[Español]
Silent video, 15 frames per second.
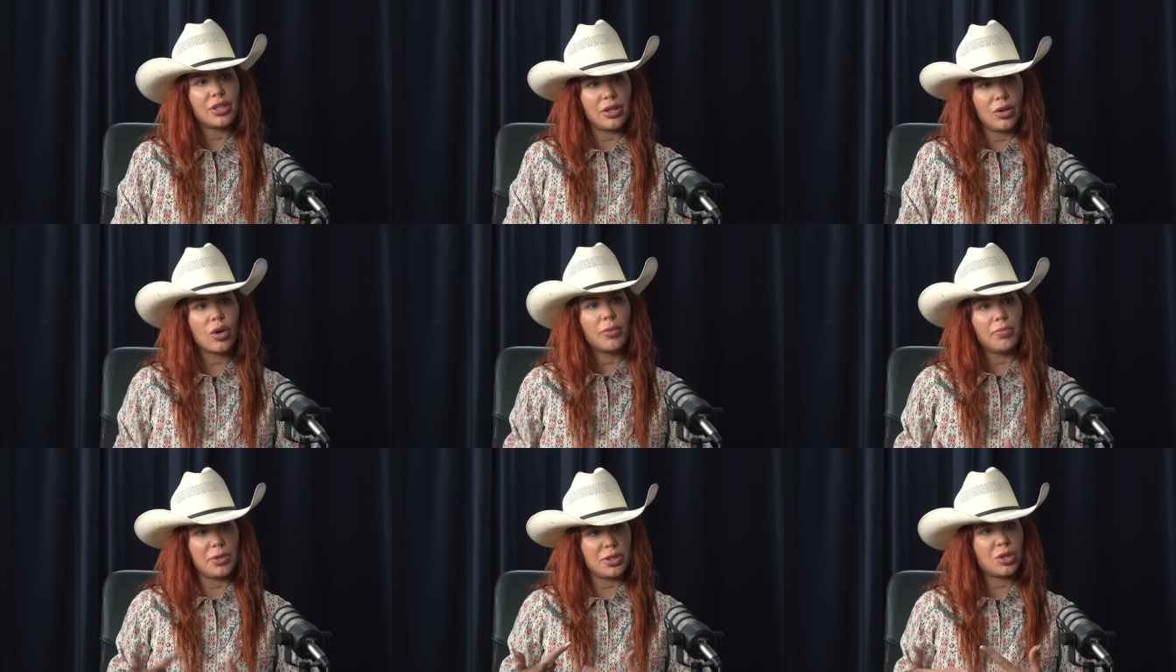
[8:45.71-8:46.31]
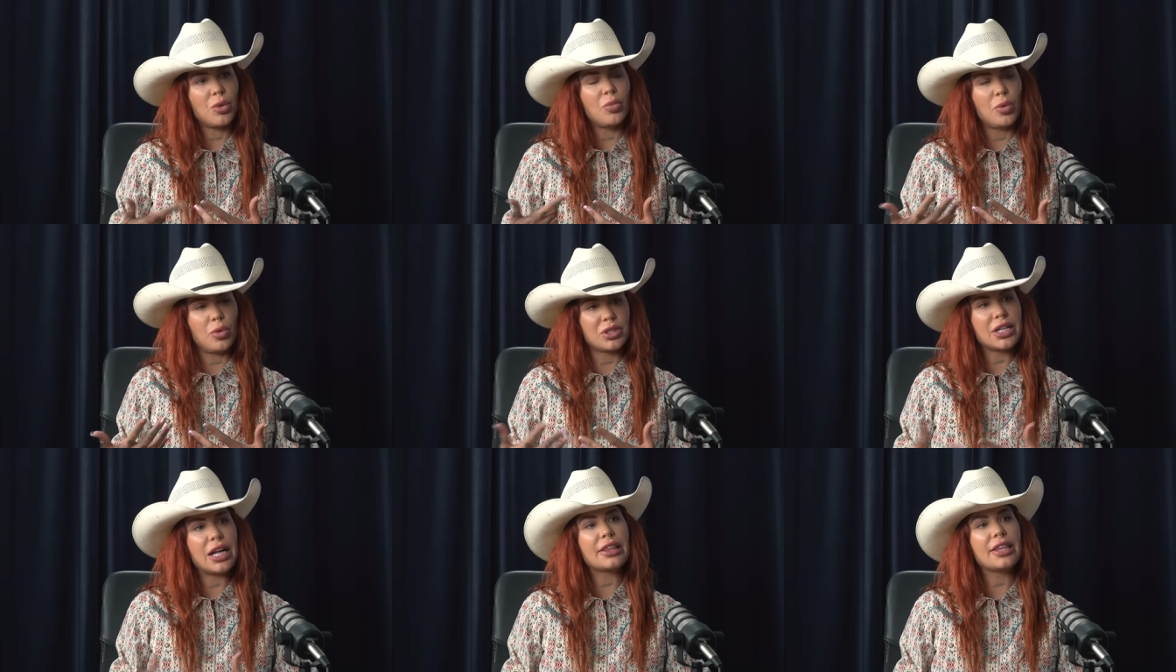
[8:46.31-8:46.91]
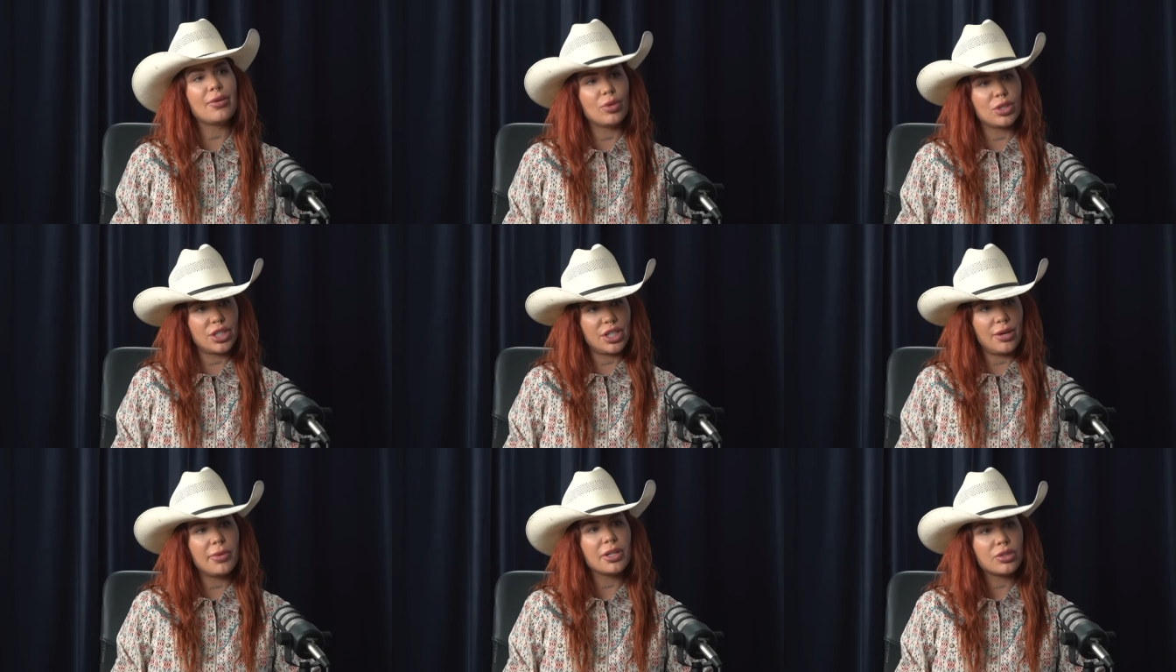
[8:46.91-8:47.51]
digo que empiezo como, un, el divo se
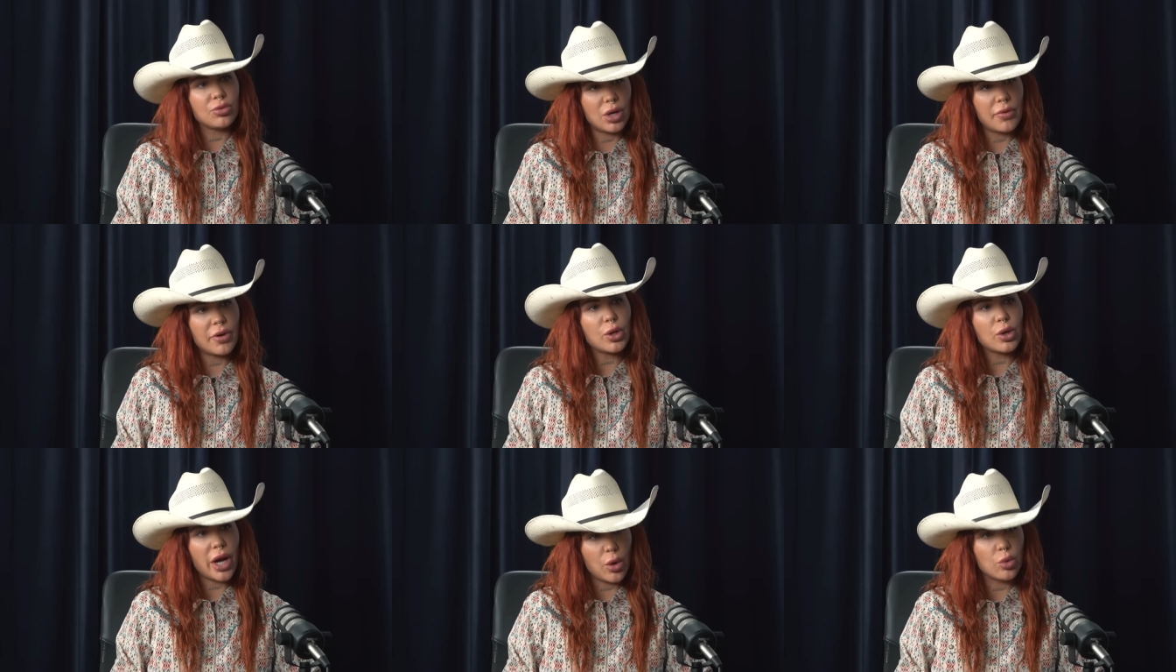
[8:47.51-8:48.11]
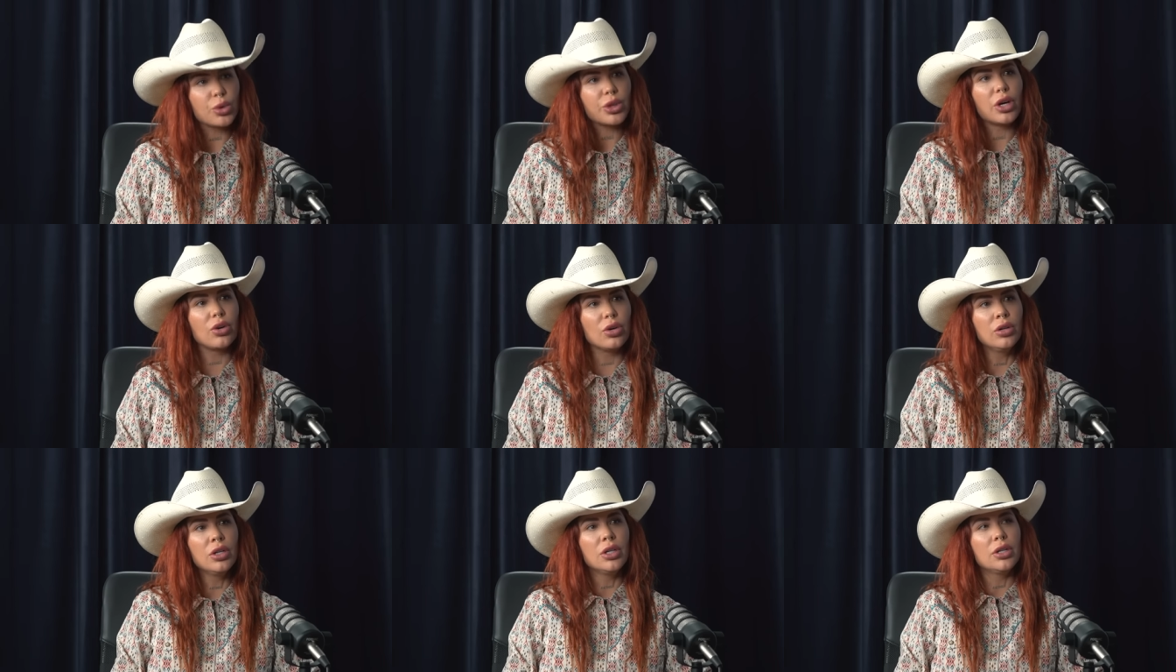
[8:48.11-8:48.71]
llama, es un caballo que aún tengo,